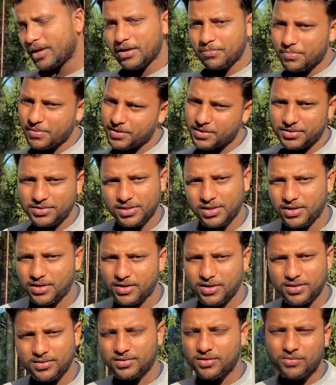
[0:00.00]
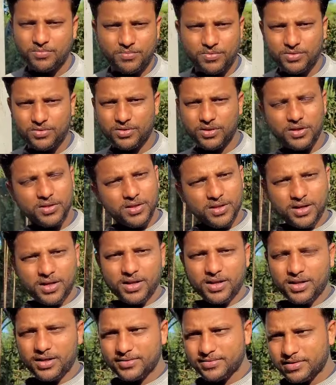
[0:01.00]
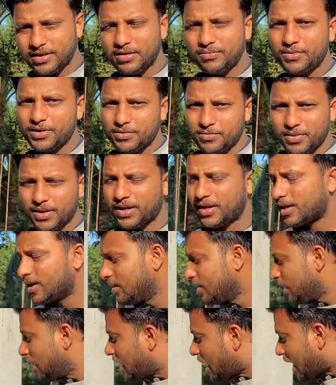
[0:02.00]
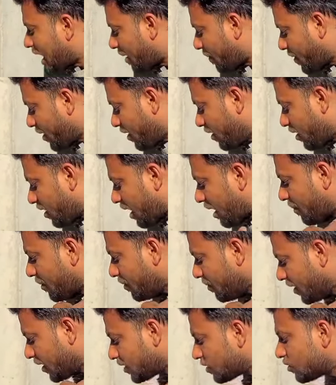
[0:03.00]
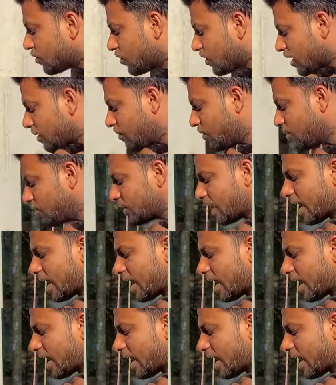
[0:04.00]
एक महीना चलेगा तब धीरे धीरे करके सेल फीड में आएगा अभी अभी मैं थोड़ा बहुत